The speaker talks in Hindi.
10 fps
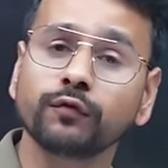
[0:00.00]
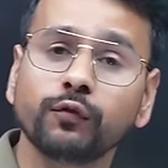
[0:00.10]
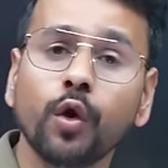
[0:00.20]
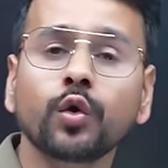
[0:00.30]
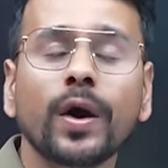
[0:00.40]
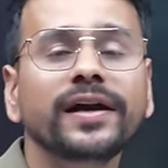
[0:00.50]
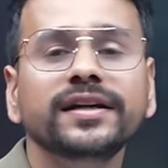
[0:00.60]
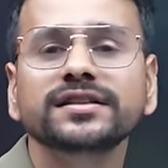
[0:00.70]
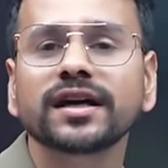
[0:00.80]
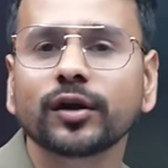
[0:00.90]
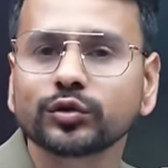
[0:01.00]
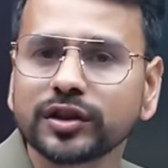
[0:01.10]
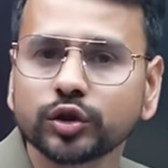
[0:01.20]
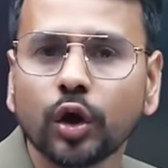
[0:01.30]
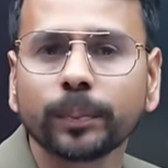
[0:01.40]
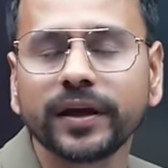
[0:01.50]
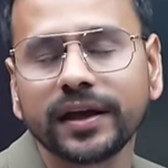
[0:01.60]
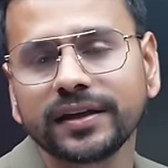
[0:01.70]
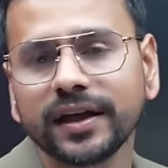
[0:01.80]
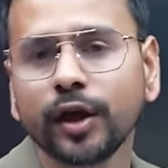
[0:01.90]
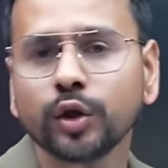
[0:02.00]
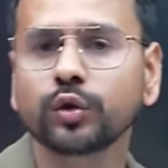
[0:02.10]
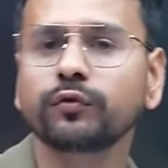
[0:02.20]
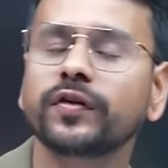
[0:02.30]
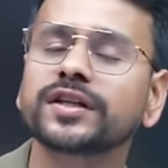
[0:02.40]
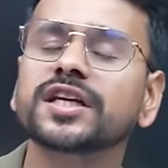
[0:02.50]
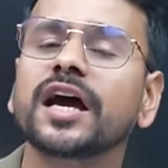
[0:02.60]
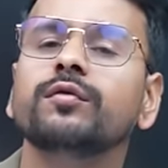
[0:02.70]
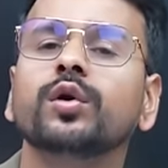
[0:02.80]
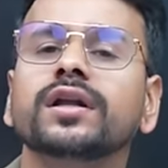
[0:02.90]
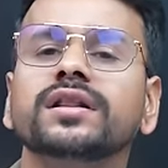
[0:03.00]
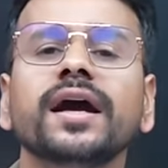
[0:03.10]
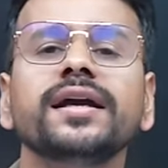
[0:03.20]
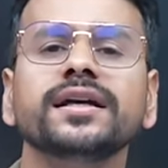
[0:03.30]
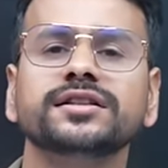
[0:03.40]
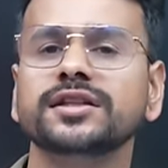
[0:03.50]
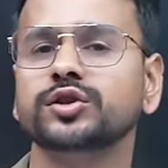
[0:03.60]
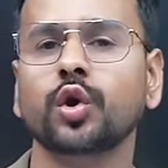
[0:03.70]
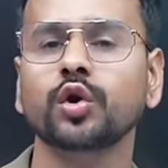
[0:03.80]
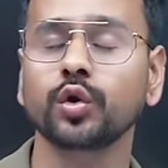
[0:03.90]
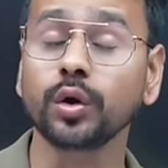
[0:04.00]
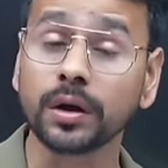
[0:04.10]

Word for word: वो क्वालिटीज अगर उस स्टॉक में नहीं है तो फिर चाहे वो कितना ही अच्छा स्टॉक हो